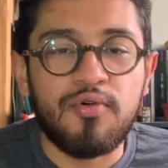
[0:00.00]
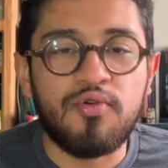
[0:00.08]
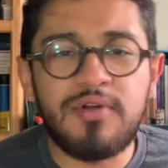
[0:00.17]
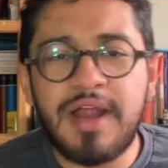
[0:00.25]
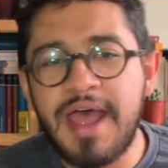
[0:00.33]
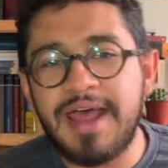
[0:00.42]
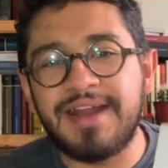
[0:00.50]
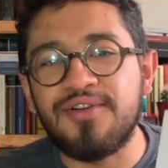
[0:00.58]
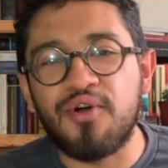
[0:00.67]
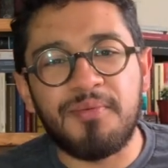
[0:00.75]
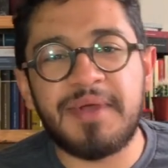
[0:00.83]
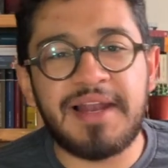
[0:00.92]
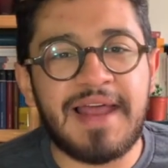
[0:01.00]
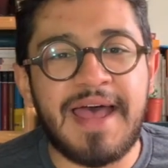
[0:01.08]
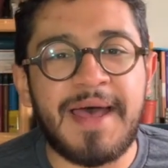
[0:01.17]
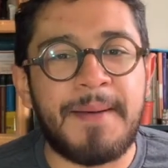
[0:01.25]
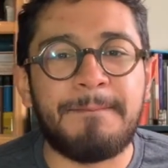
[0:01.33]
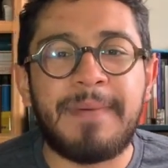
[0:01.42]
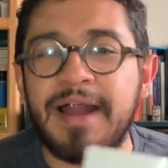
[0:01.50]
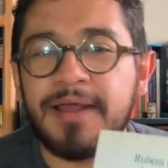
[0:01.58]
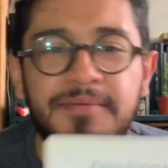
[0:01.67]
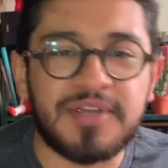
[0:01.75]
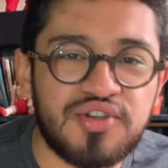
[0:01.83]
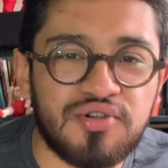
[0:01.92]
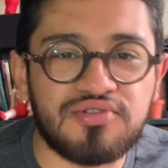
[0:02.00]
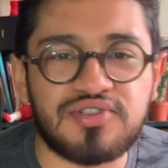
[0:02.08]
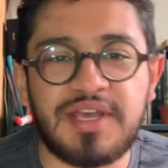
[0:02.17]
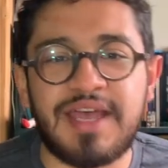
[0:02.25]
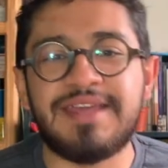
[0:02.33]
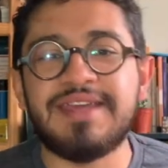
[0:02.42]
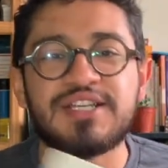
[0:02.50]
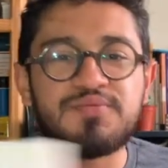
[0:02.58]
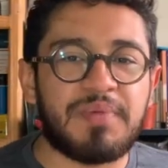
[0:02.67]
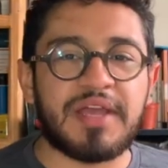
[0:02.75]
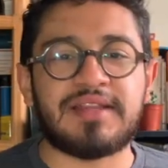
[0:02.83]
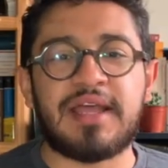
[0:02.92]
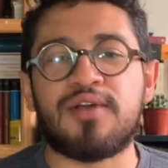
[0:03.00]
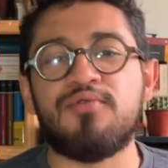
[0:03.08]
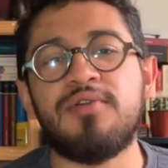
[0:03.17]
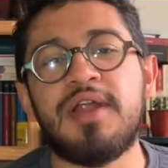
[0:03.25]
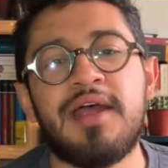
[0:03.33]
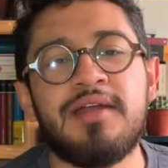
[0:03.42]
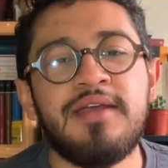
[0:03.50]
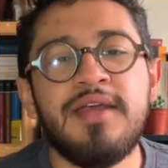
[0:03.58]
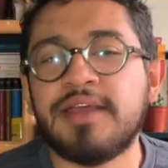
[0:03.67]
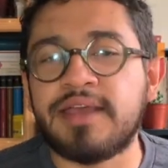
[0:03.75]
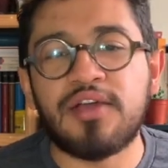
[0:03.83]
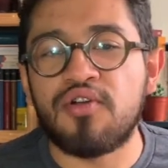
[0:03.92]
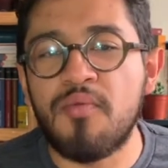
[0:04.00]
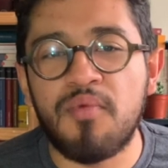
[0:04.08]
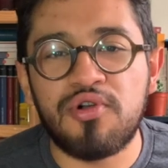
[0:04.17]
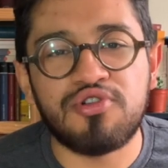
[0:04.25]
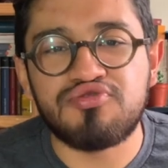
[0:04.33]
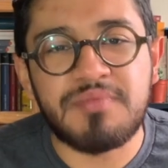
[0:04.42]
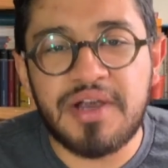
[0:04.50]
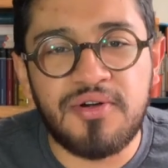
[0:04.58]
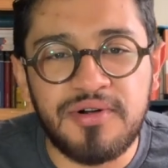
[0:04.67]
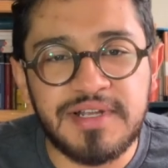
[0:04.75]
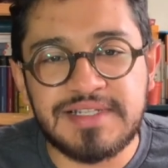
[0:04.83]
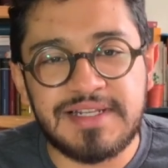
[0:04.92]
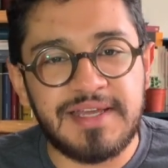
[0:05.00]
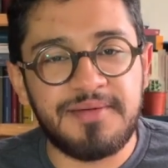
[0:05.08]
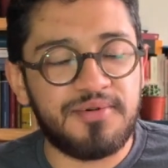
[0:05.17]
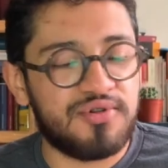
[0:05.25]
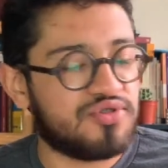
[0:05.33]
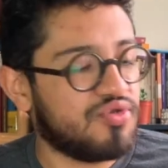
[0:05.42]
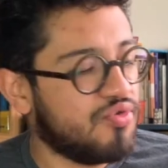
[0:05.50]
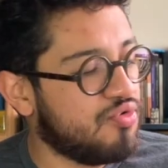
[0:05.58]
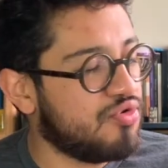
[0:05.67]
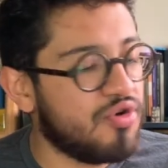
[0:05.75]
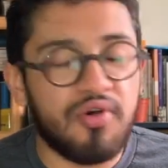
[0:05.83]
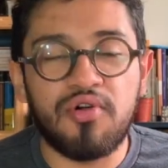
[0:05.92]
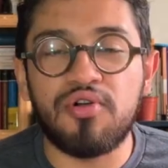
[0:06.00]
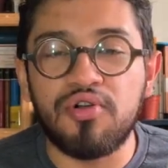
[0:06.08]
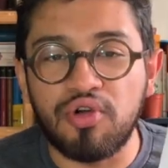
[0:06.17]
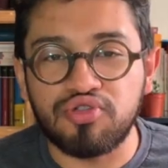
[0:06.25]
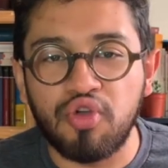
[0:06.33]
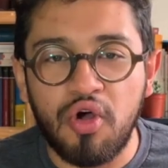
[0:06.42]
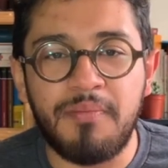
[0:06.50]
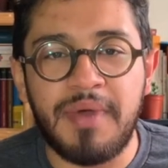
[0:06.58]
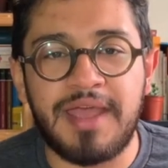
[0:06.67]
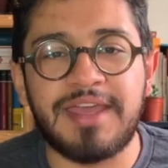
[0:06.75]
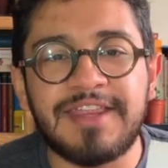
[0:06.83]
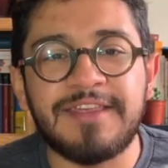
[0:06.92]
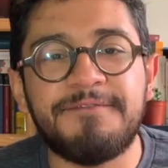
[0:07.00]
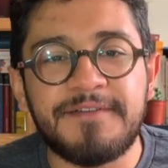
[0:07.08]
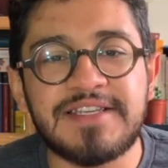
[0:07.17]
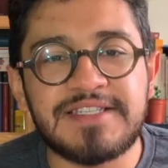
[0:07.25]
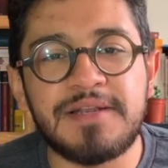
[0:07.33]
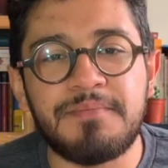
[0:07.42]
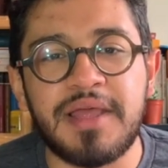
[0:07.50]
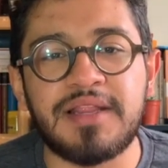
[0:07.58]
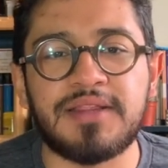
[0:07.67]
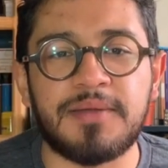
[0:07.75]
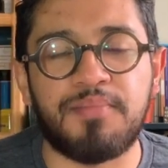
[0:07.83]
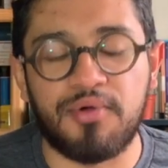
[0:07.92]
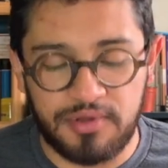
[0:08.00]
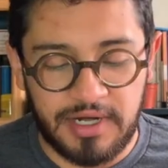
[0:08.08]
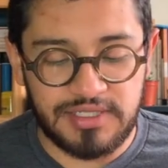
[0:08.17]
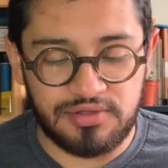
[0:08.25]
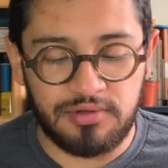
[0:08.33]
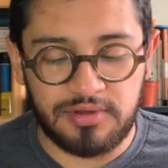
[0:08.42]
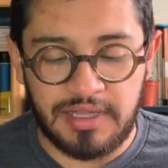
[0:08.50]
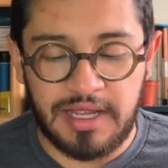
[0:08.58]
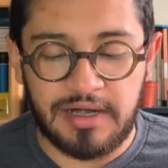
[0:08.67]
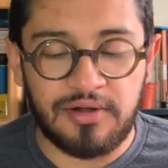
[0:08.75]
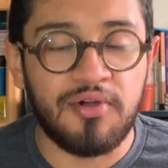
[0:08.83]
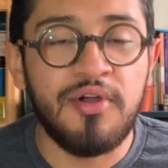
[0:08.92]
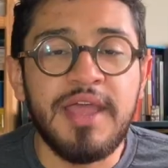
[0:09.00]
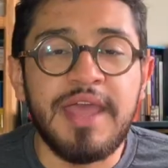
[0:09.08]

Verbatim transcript: Una novela maravillosa y espectacular que como los mejores libros uno lo toma y difícilmente podrá soltarlo.